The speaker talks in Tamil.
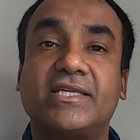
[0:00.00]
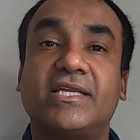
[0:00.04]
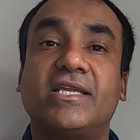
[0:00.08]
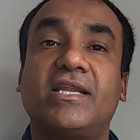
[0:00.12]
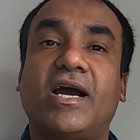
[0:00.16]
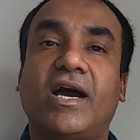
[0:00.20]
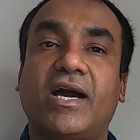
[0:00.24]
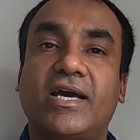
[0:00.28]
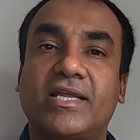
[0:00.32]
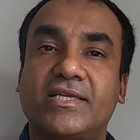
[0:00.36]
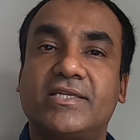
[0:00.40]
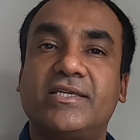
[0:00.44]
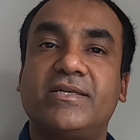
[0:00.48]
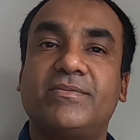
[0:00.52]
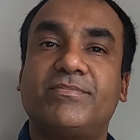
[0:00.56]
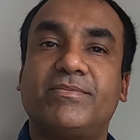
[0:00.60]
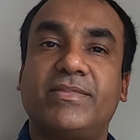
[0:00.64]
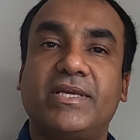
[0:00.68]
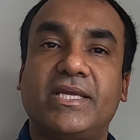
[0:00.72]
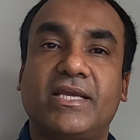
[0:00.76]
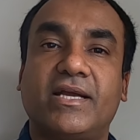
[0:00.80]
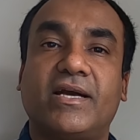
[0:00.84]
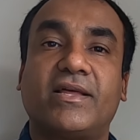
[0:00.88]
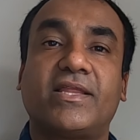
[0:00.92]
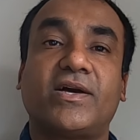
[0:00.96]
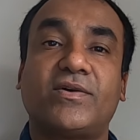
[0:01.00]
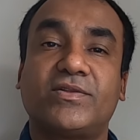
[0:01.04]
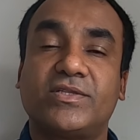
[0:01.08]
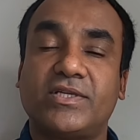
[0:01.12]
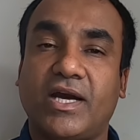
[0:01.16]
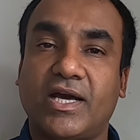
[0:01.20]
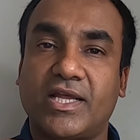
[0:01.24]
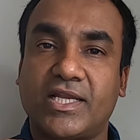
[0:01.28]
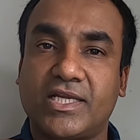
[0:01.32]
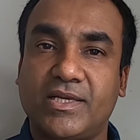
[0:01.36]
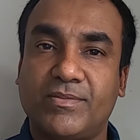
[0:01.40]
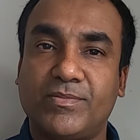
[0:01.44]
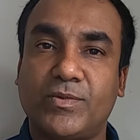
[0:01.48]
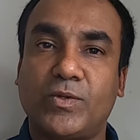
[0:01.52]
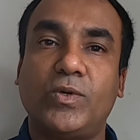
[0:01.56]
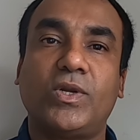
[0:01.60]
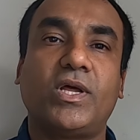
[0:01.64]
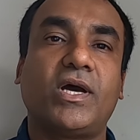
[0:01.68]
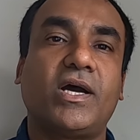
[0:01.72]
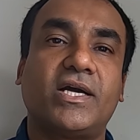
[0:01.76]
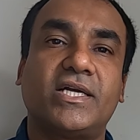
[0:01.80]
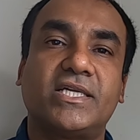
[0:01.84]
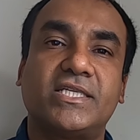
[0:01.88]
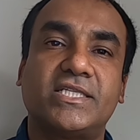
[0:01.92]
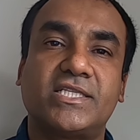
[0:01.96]
அதில் அருகம்பே அதாவது
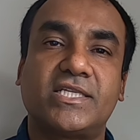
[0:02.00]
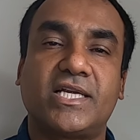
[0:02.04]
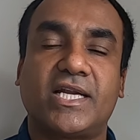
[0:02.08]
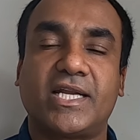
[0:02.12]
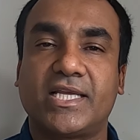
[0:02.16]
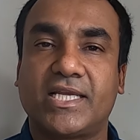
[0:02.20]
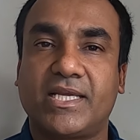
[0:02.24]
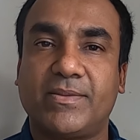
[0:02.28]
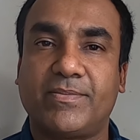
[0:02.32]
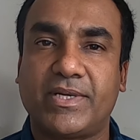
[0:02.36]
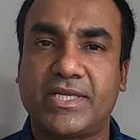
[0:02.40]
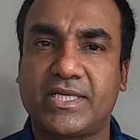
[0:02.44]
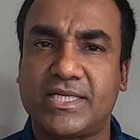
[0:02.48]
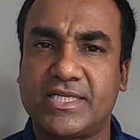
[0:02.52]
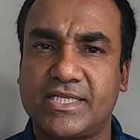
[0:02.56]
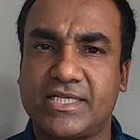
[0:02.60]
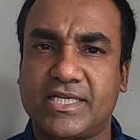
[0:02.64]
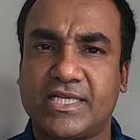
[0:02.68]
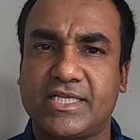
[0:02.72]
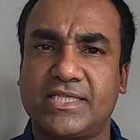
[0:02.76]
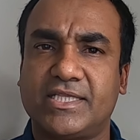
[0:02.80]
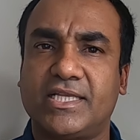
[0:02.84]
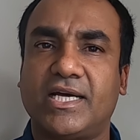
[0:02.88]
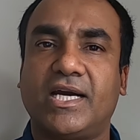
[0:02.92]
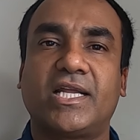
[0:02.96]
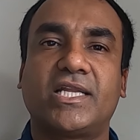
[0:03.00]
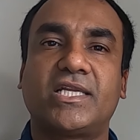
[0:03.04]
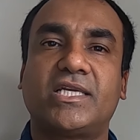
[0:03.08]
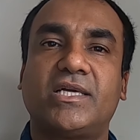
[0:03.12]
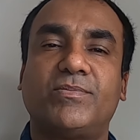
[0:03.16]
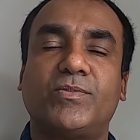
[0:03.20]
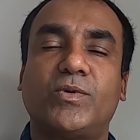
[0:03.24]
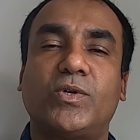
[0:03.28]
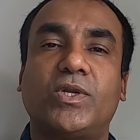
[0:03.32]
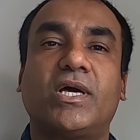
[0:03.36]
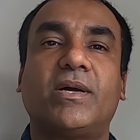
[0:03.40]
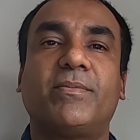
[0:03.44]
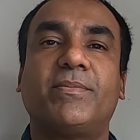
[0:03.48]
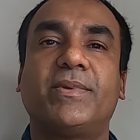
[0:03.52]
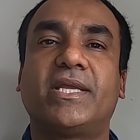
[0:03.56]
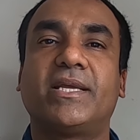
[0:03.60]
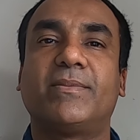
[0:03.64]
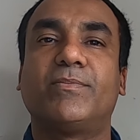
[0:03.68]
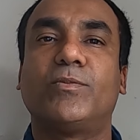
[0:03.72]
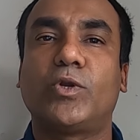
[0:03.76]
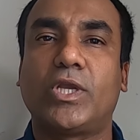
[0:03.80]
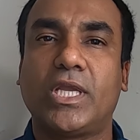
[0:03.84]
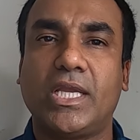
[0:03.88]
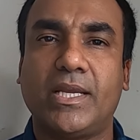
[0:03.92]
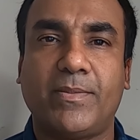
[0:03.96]
அருகம்குடா என்று அழைக்கப்படுகின்ற இந்த அருகம்குடா
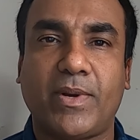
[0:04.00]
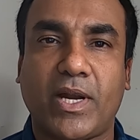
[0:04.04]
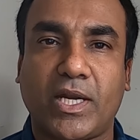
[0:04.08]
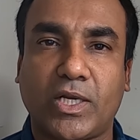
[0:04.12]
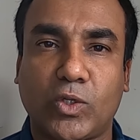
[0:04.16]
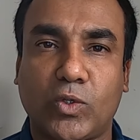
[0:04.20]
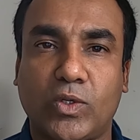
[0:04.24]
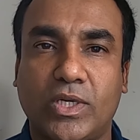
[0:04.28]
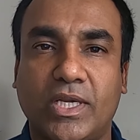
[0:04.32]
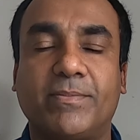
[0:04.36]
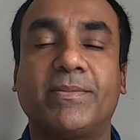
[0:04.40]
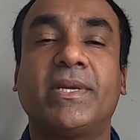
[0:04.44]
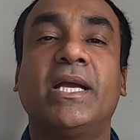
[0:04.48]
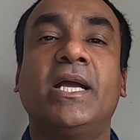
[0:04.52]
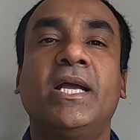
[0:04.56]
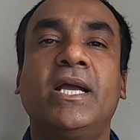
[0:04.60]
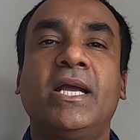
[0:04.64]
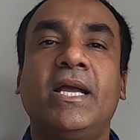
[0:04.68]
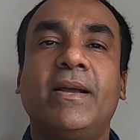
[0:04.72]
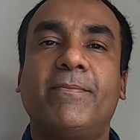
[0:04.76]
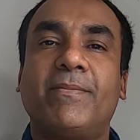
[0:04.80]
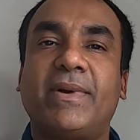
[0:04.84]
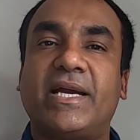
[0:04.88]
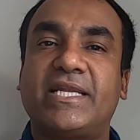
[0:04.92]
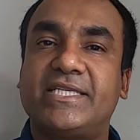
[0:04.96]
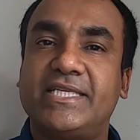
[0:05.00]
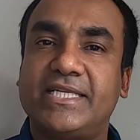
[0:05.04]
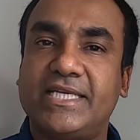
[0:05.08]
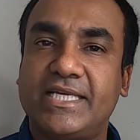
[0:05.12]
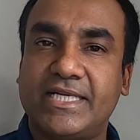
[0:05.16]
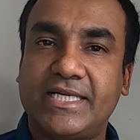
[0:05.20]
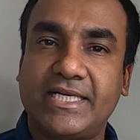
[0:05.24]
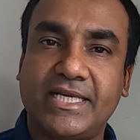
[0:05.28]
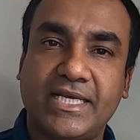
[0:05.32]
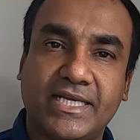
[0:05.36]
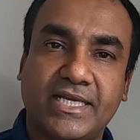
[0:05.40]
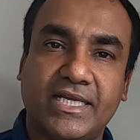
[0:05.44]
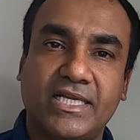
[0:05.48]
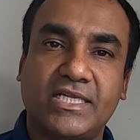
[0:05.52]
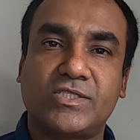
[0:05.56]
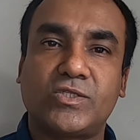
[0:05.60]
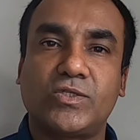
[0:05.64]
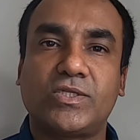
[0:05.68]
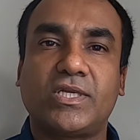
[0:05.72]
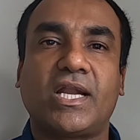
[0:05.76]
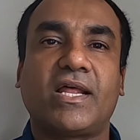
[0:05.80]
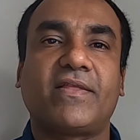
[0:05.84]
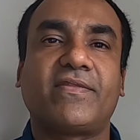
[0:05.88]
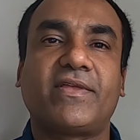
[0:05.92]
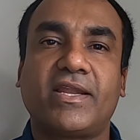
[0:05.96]
மிக முக்கியமான ஒரு இடம் மற்றைய இடங்கள்
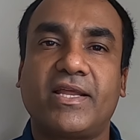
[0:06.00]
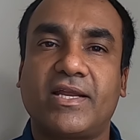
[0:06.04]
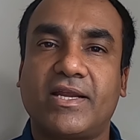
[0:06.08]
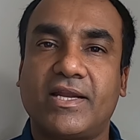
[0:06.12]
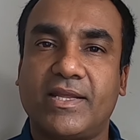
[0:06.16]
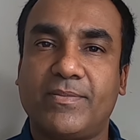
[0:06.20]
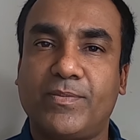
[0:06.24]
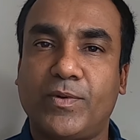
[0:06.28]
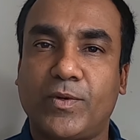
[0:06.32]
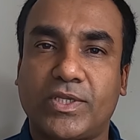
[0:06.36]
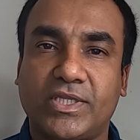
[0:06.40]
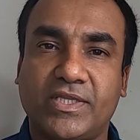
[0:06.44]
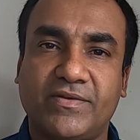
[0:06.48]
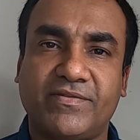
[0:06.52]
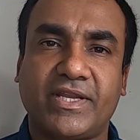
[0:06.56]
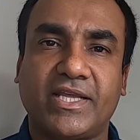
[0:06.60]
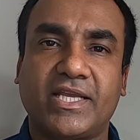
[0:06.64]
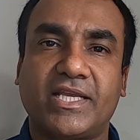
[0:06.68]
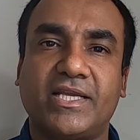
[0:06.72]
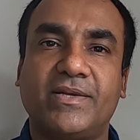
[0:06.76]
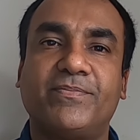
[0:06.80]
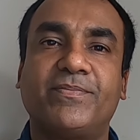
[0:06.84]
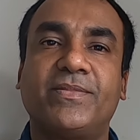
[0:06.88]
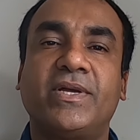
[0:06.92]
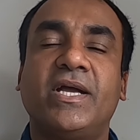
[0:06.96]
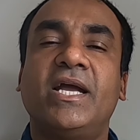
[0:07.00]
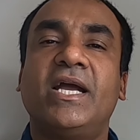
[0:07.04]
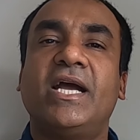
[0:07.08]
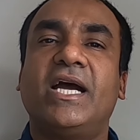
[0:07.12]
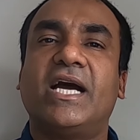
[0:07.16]
சுற்றுலா தலங்களை பொறுத்த வரைக்கும்